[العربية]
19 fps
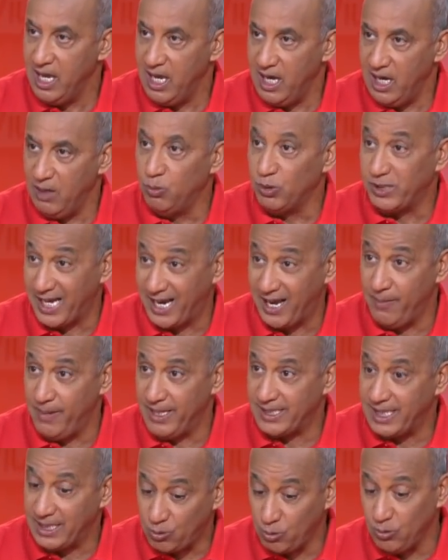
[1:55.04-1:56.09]

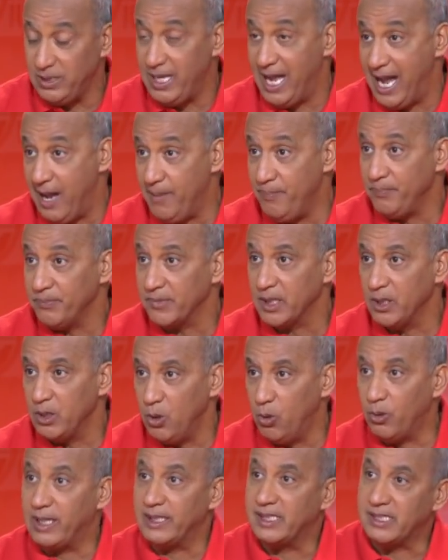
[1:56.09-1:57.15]
المنتخبات كتكون لاعب
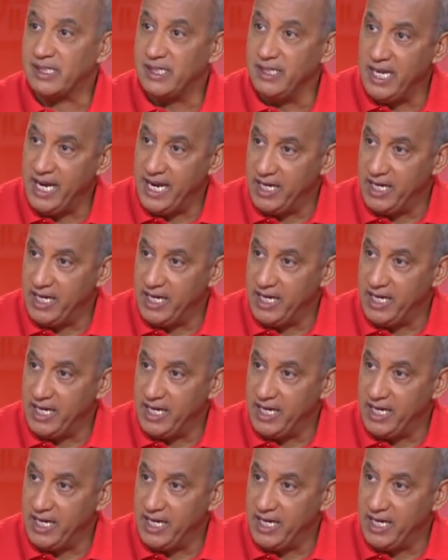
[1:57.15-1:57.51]
وكتسنى